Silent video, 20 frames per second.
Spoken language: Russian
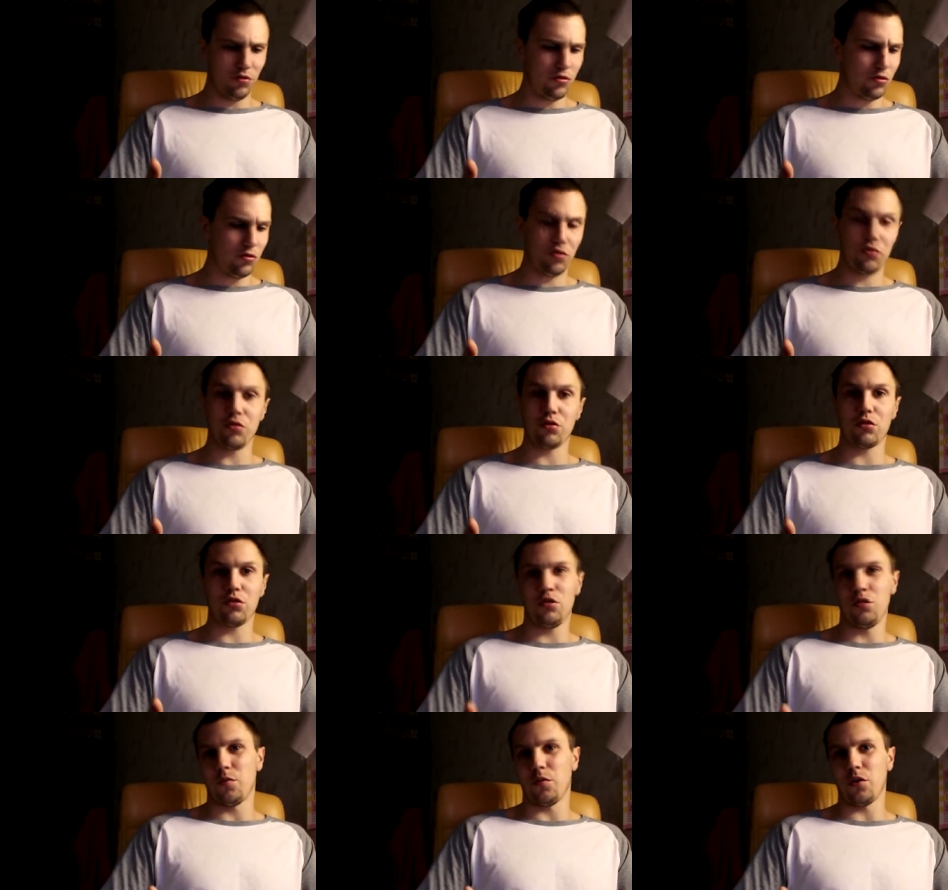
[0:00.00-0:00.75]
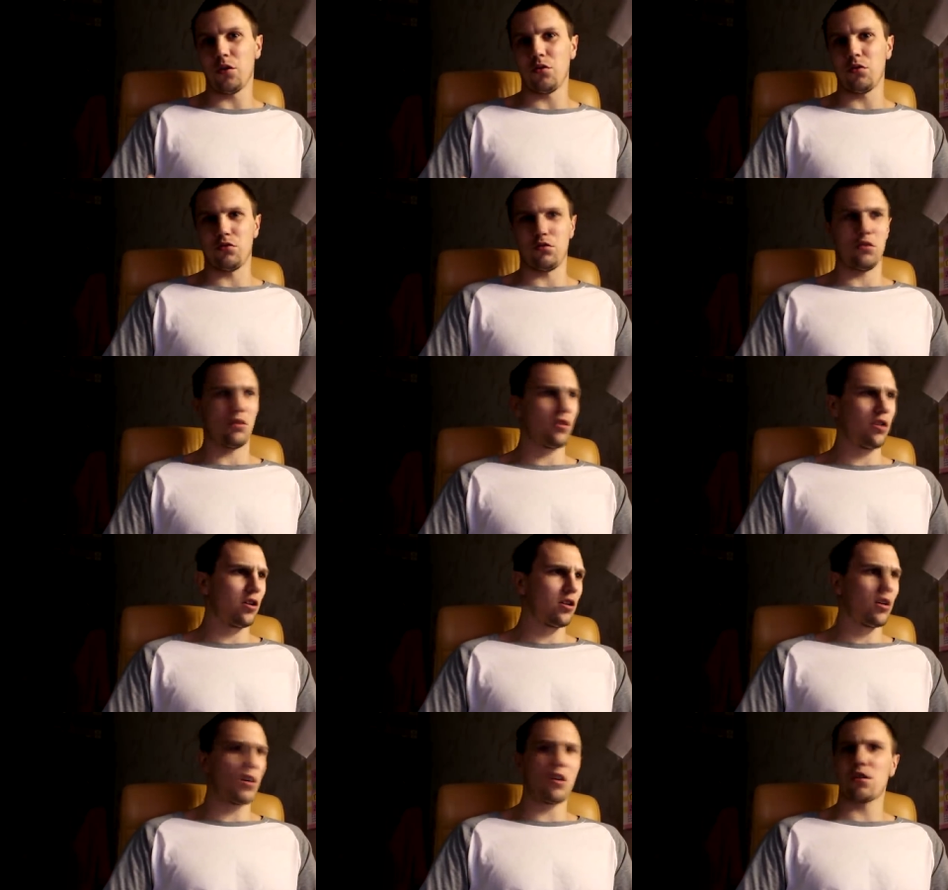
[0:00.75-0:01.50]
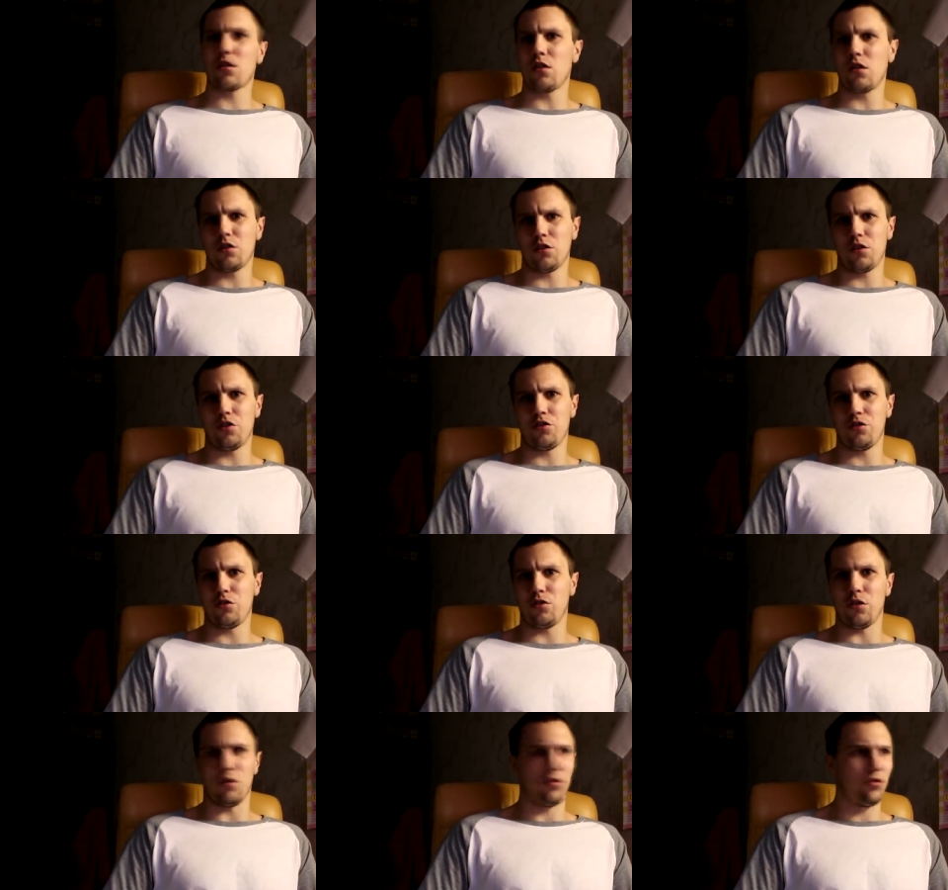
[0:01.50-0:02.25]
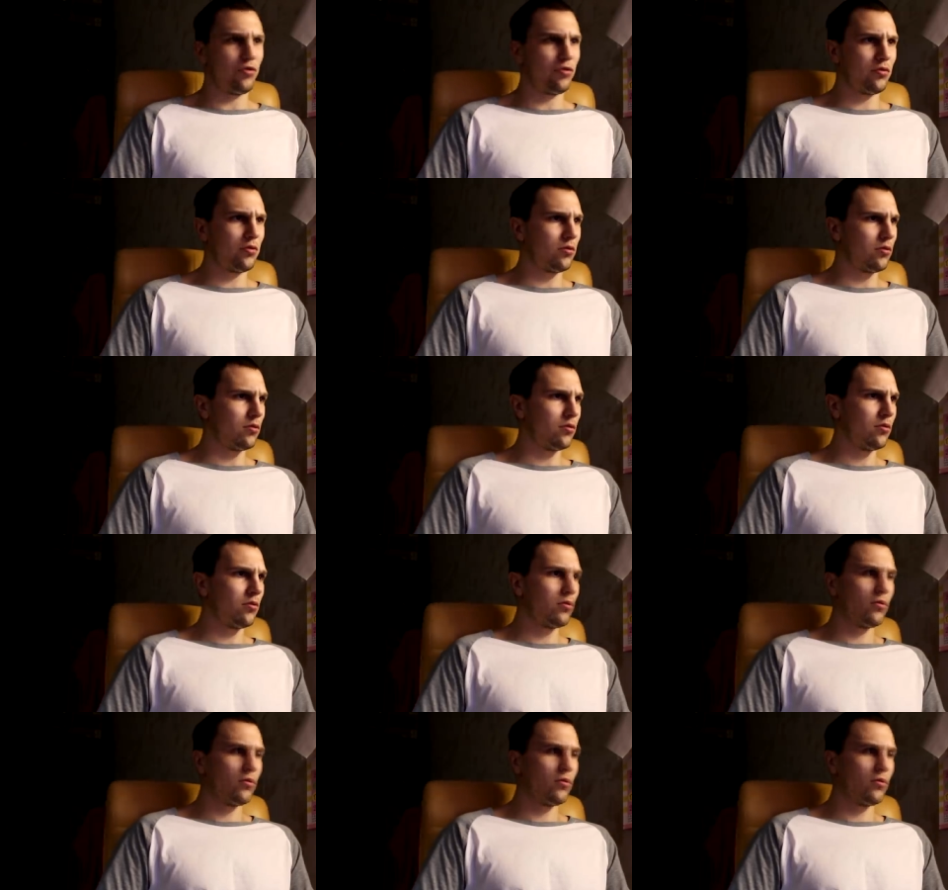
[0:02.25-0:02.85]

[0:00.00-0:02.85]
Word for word: Что-то не похоже. Как, как, как же я считал? Что за